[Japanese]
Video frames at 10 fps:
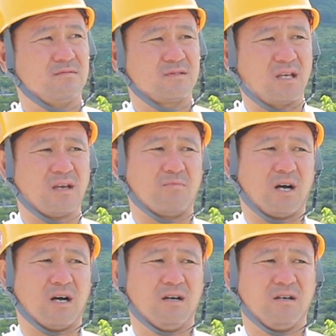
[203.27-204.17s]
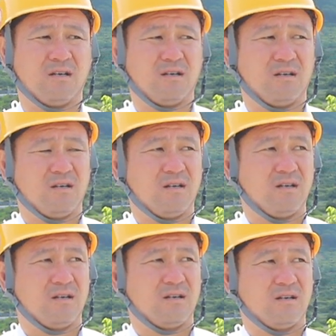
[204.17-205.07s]
うん、でまあ
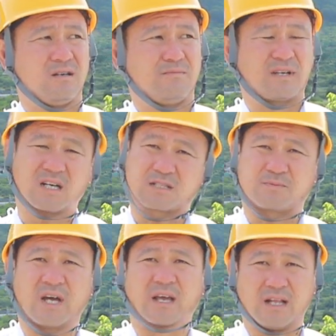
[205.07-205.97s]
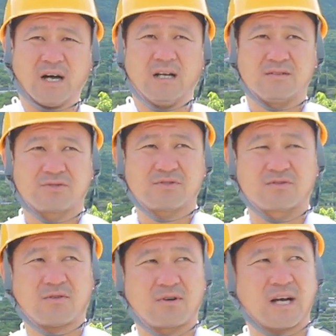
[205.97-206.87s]
1ヶ月もないよな普通
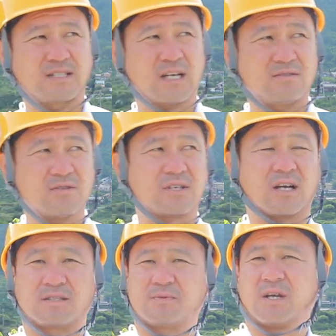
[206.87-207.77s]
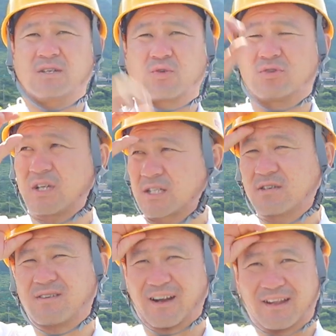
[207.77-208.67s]
の会社員の1ヶ月とかね職人
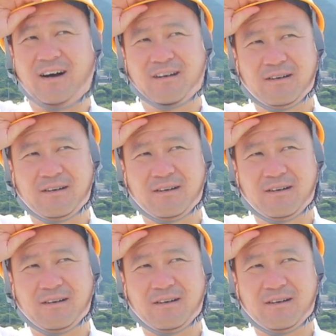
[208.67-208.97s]
稼ぐからな